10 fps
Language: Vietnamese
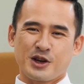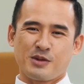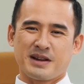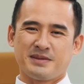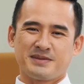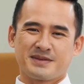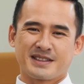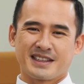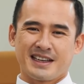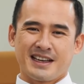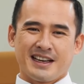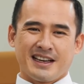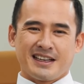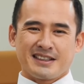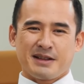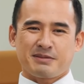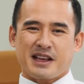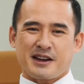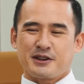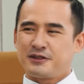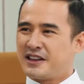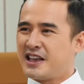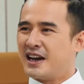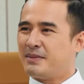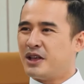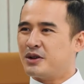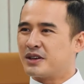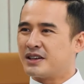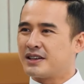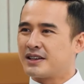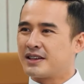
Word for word: Tốt lắm Tiếp theo phải nhờ em nhiều rồi